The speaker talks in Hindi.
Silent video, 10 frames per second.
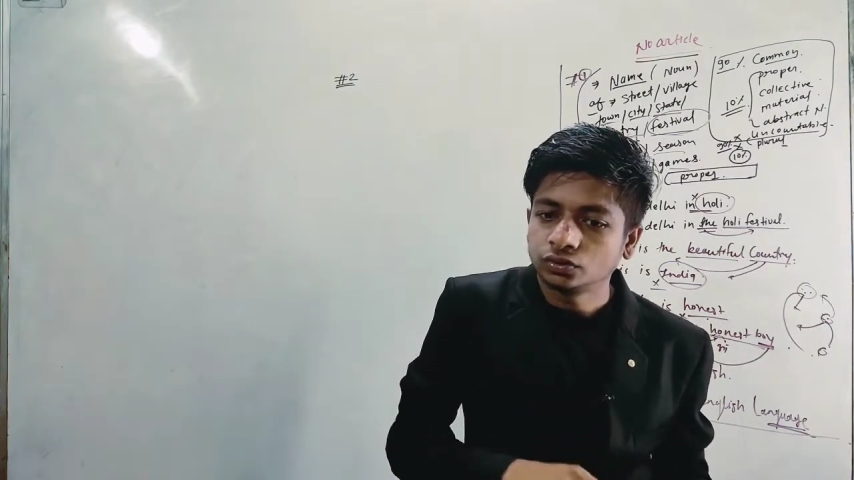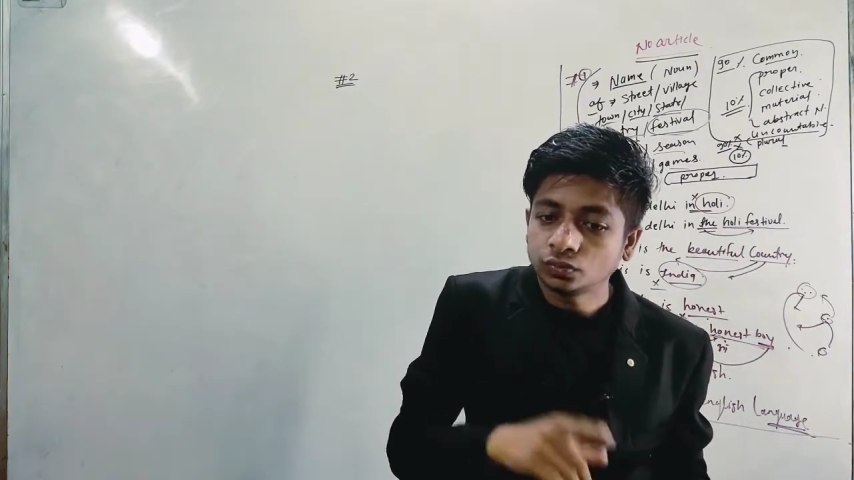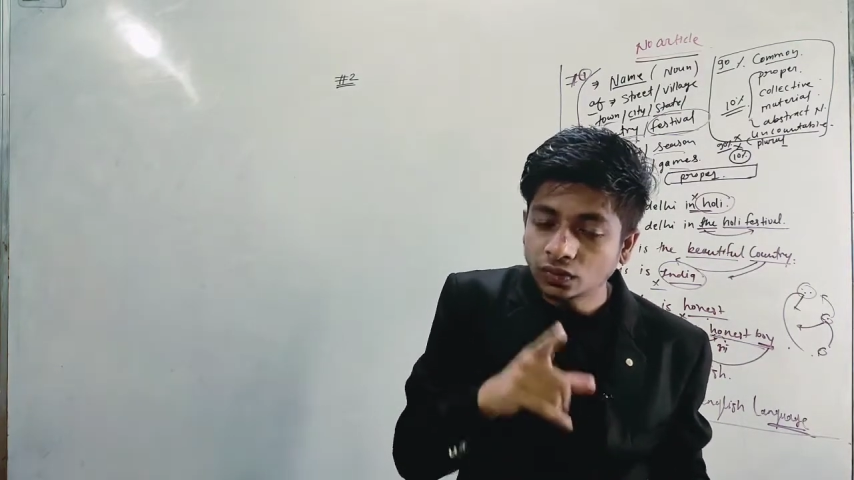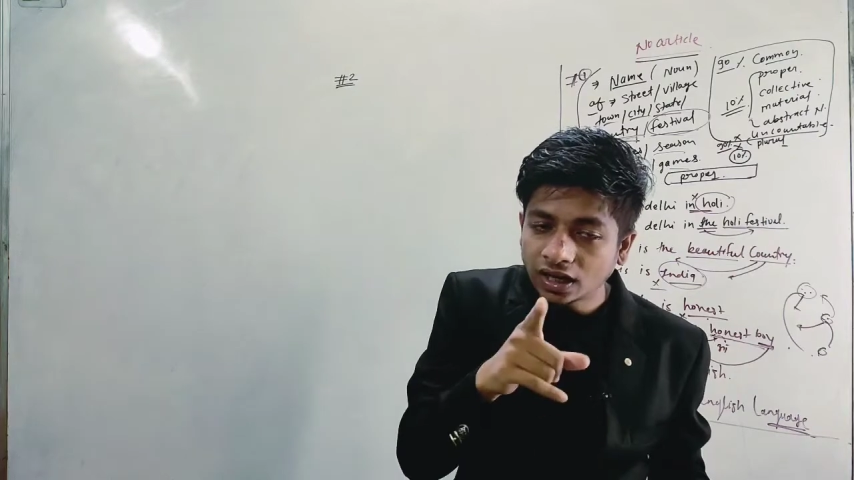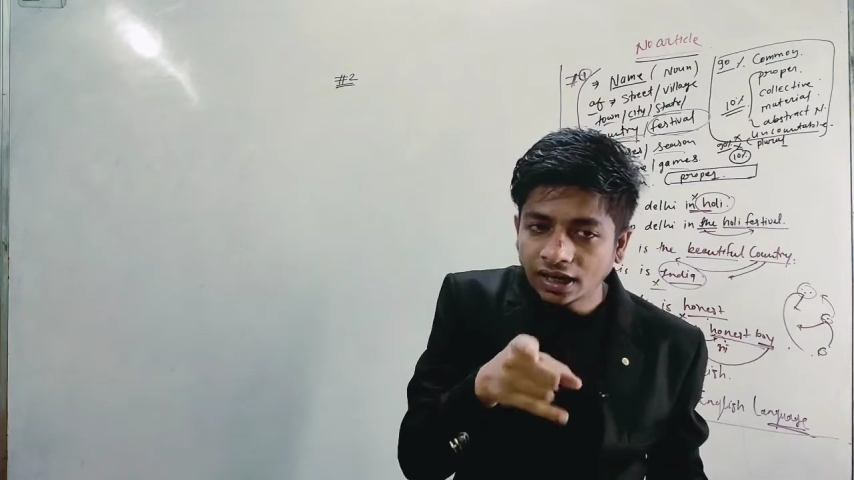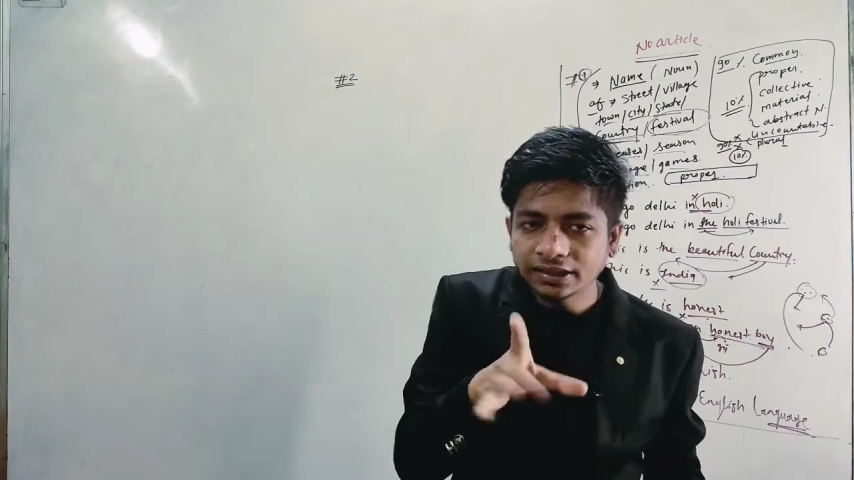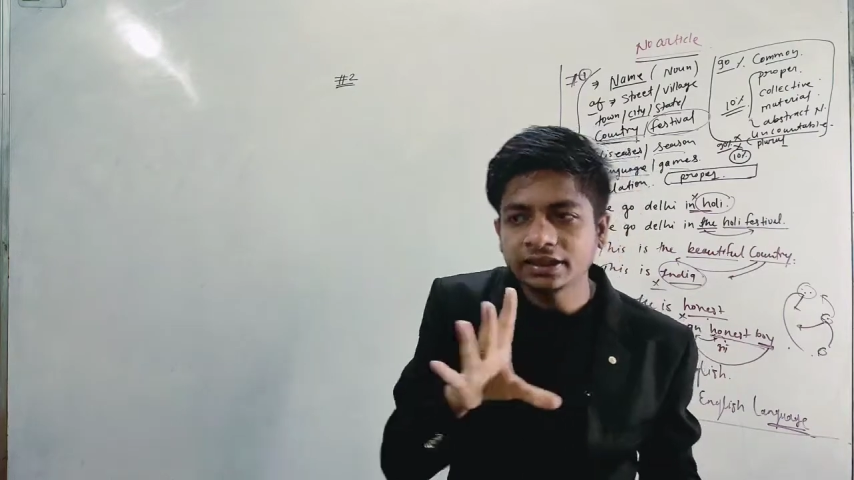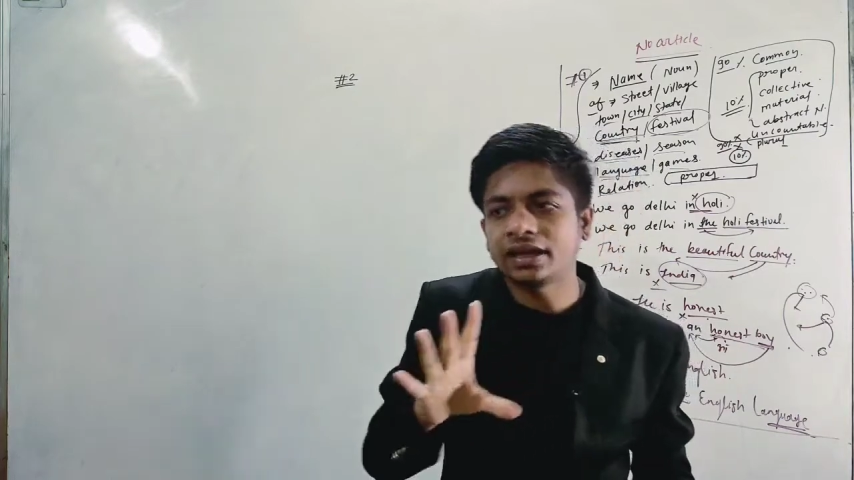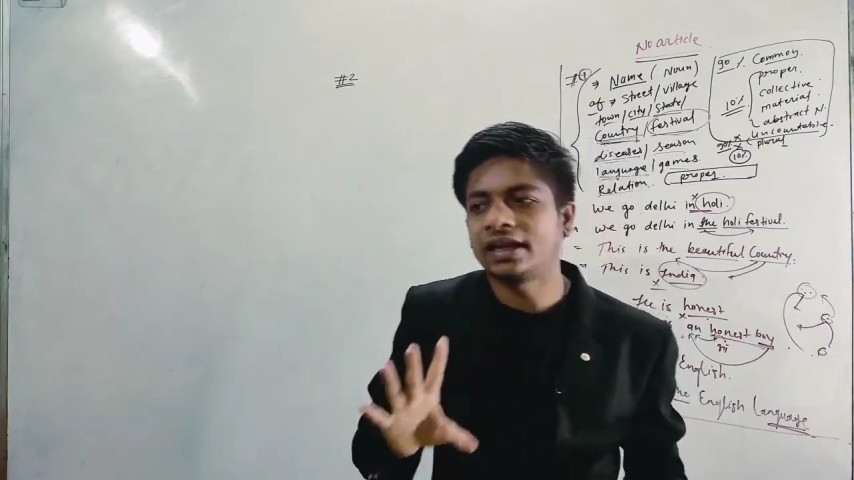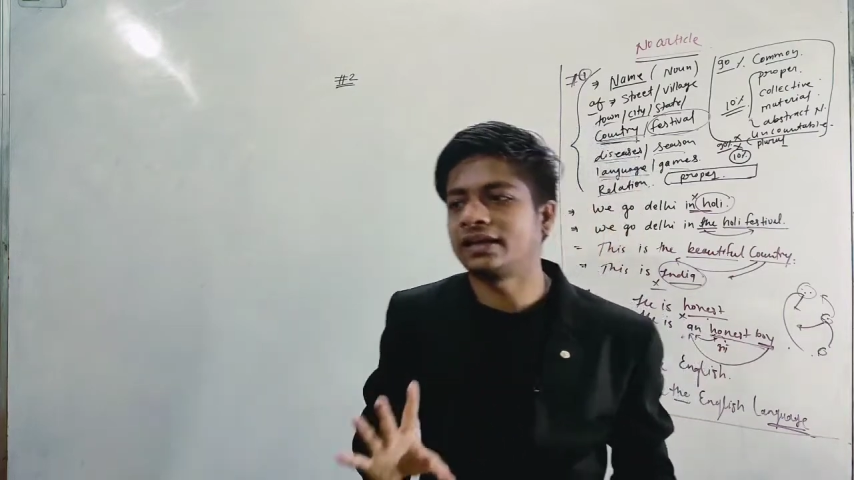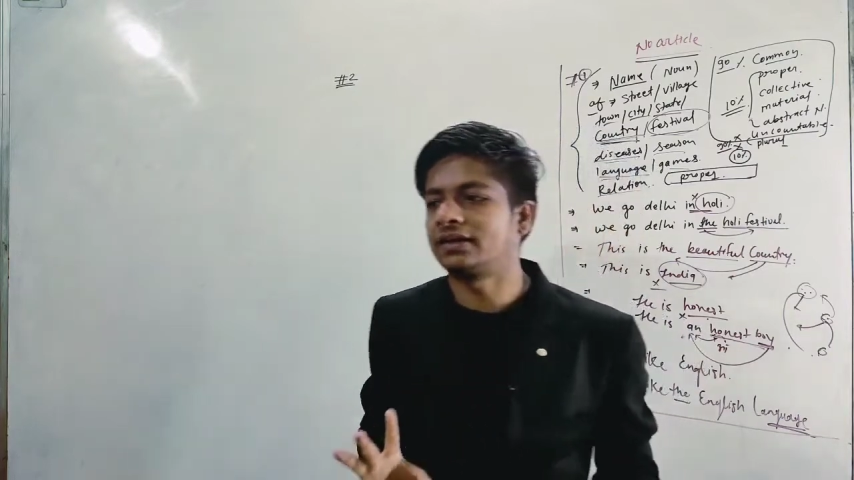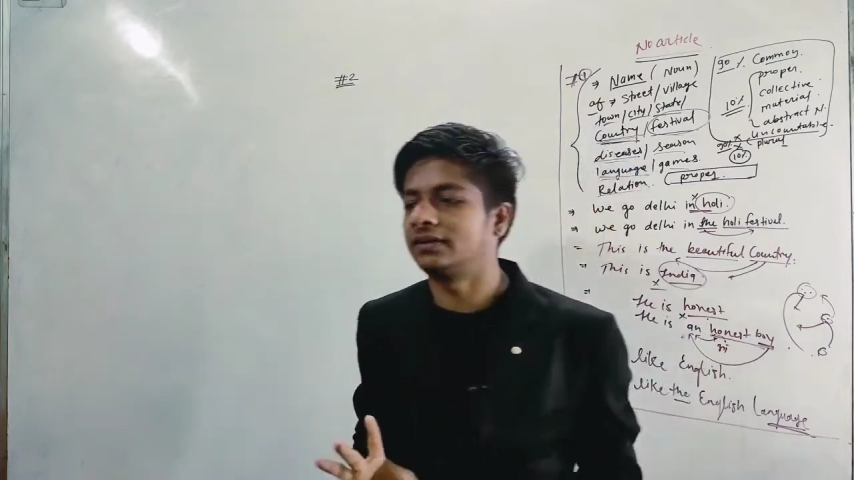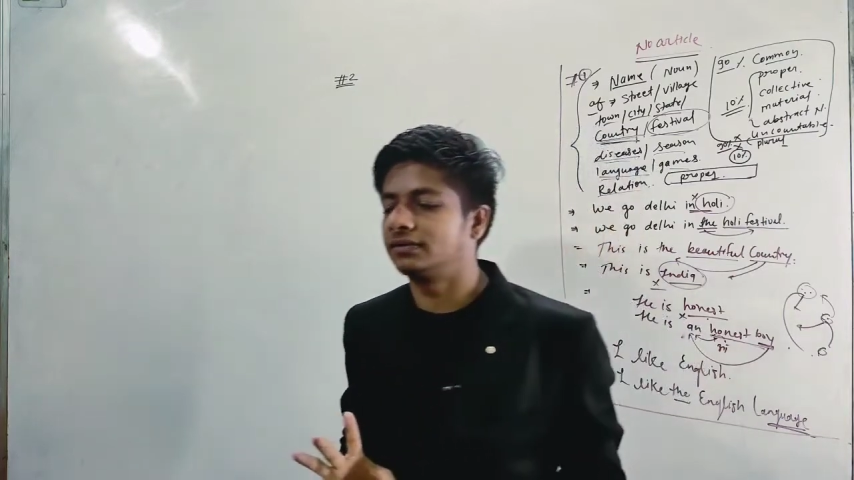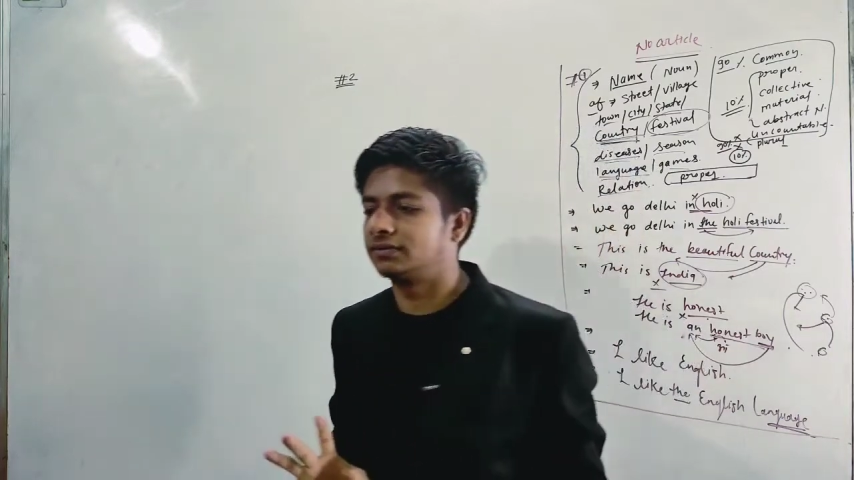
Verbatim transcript: तो वहाँ आर्टिकल आएगा